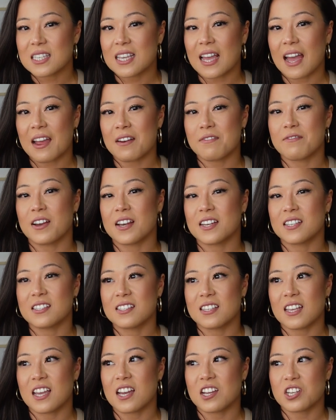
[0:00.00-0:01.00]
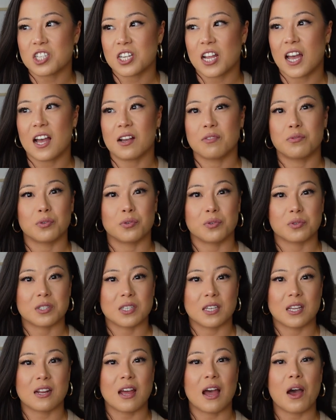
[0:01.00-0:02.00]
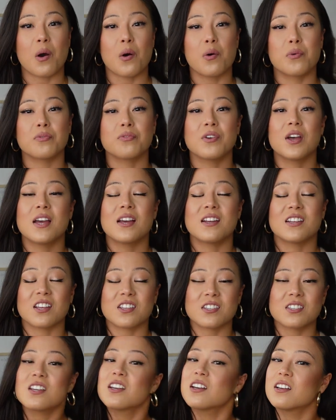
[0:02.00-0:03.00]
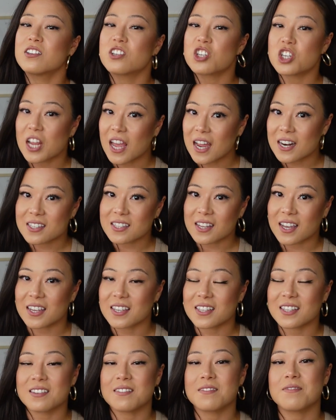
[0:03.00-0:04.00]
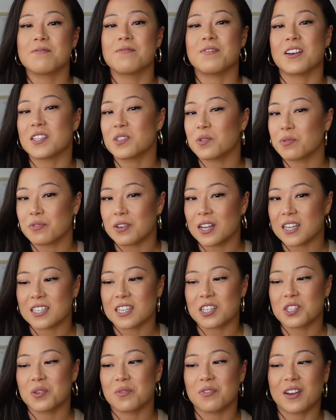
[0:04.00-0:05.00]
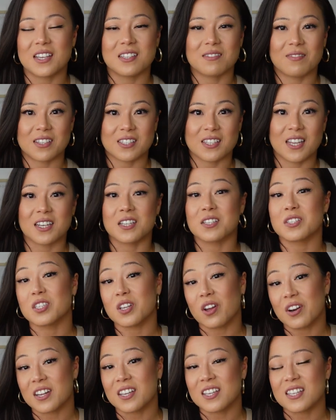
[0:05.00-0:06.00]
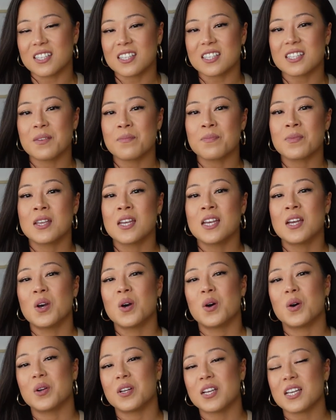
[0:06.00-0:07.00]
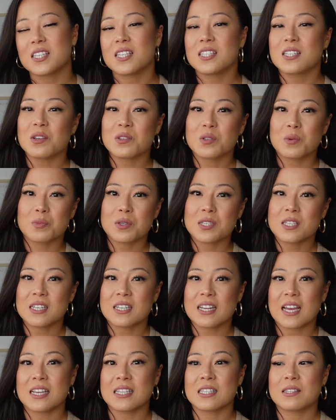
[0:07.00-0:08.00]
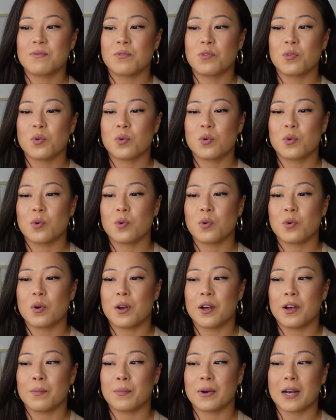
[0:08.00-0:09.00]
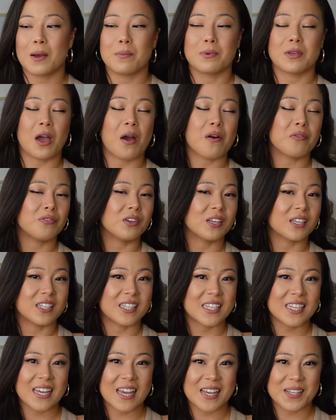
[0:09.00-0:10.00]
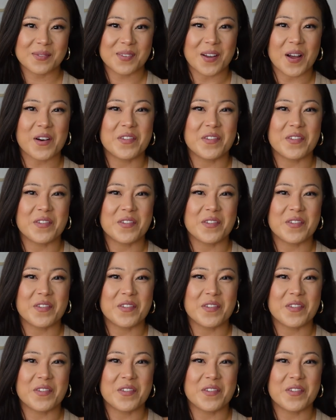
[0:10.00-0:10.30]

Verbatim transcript: sie einfach sehr stark fokussiert auf das Sternzeichen, was du vielleicht jetzt schon weißt, was deine Sonne ist. Und das ist auch so ein bisschen das, wo, ähm, glaube ich, auch viel Kritik erstmal